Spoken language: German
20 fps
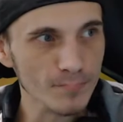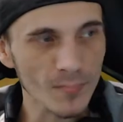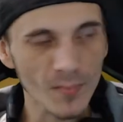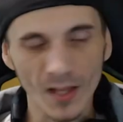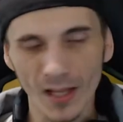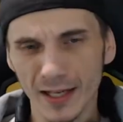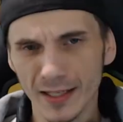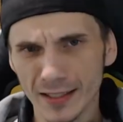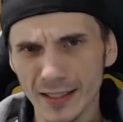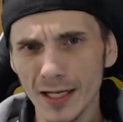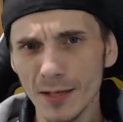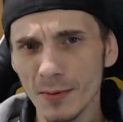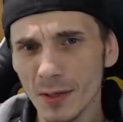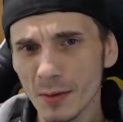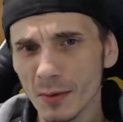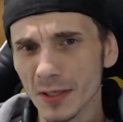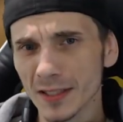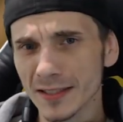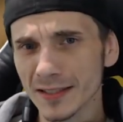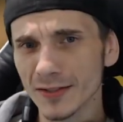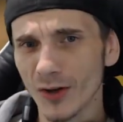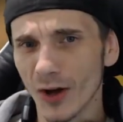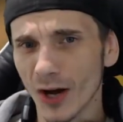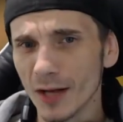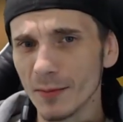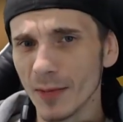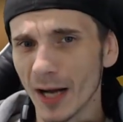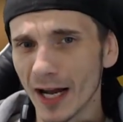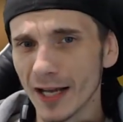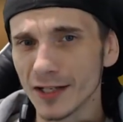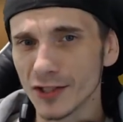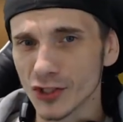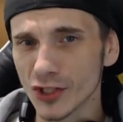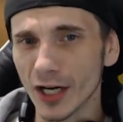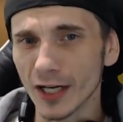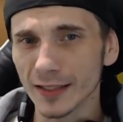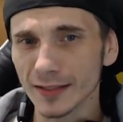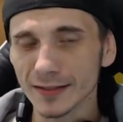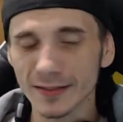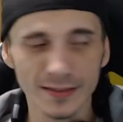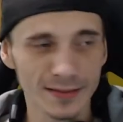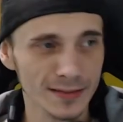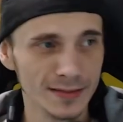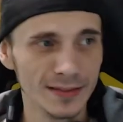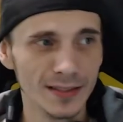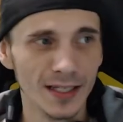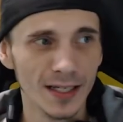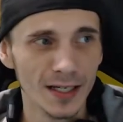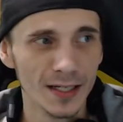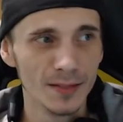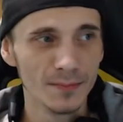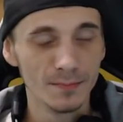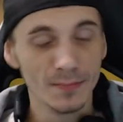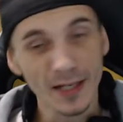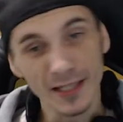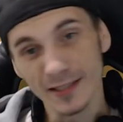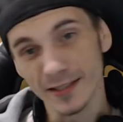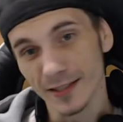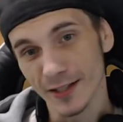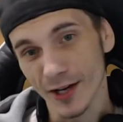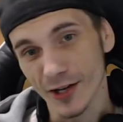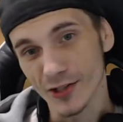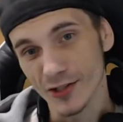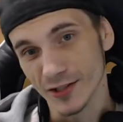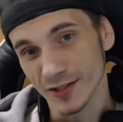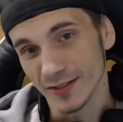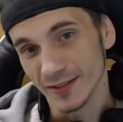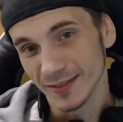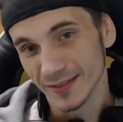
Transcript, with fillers: ich gebe dem Ganzen noch einmal eine Chance. Pixel Dungeon